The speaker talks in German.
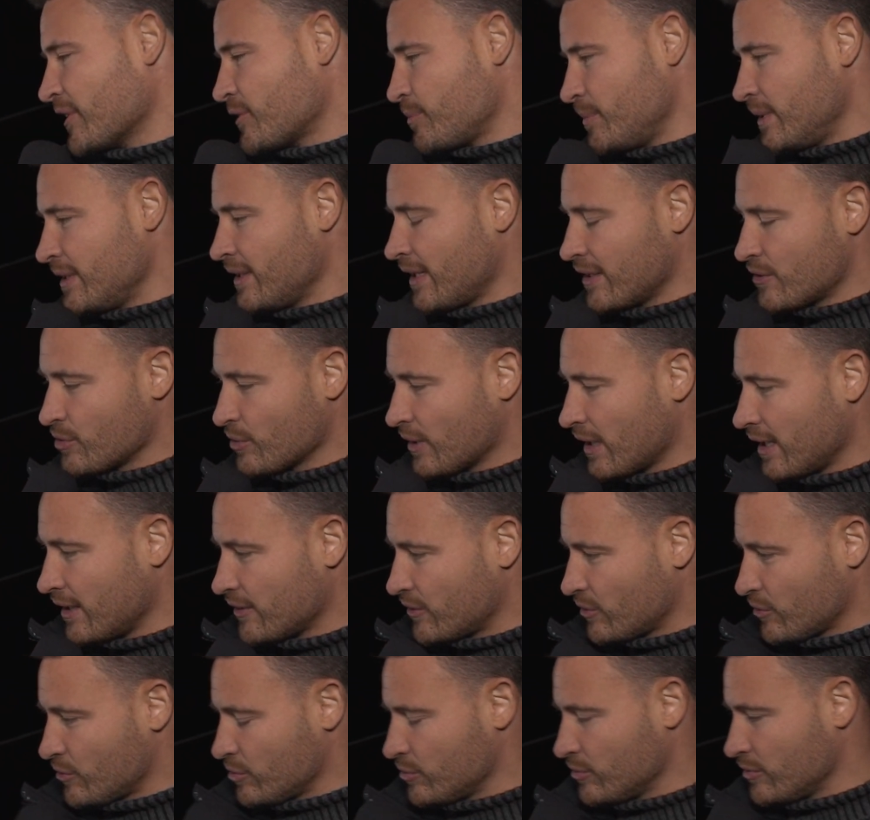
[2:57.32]
was mit natural
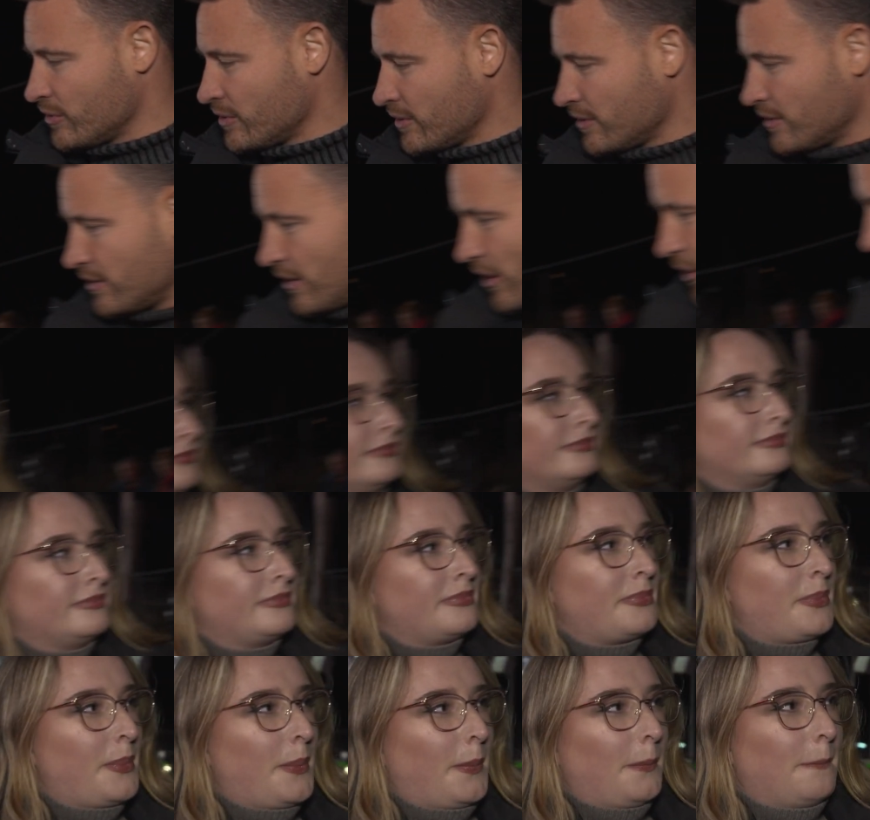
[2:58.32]
zu tun. Auf
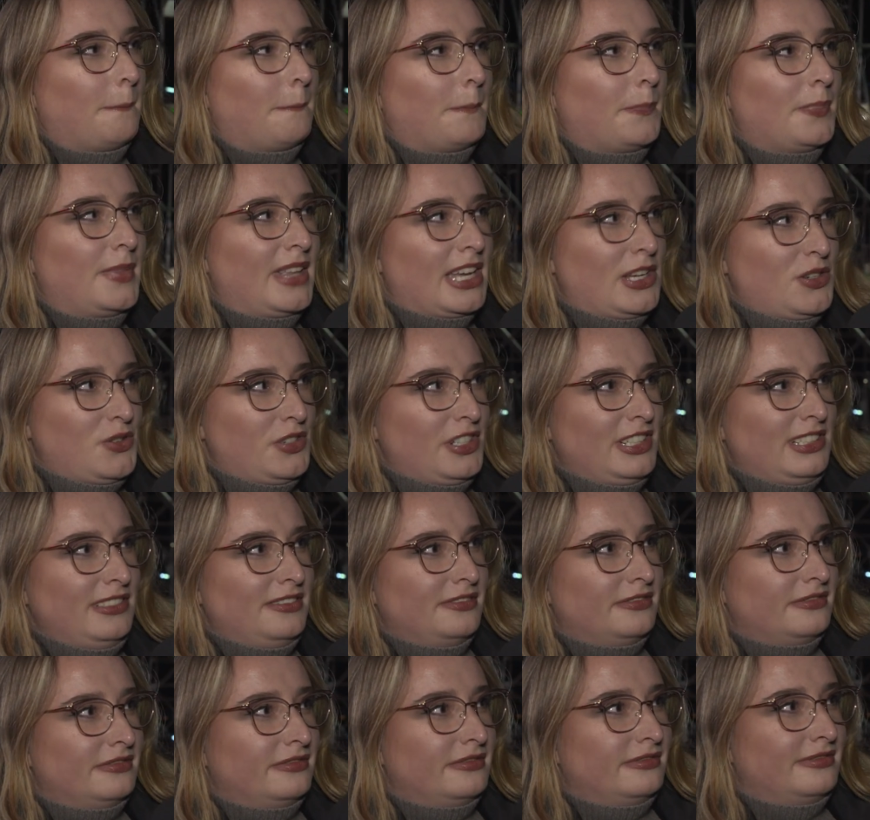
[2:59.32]
Englisch. Natural?
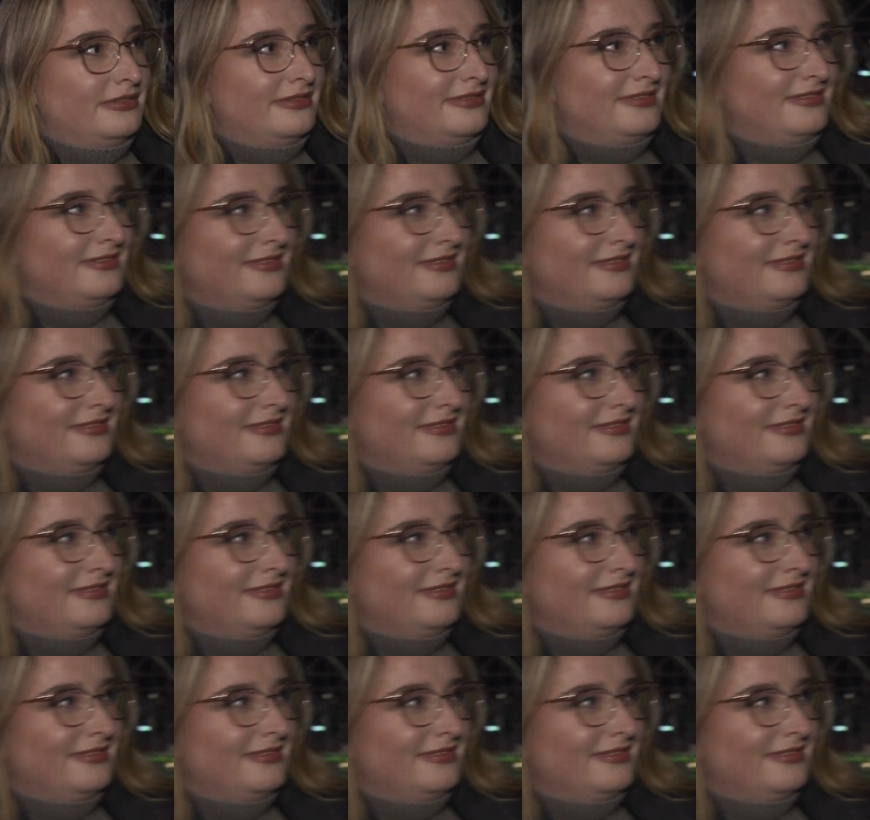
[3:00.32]
Ja.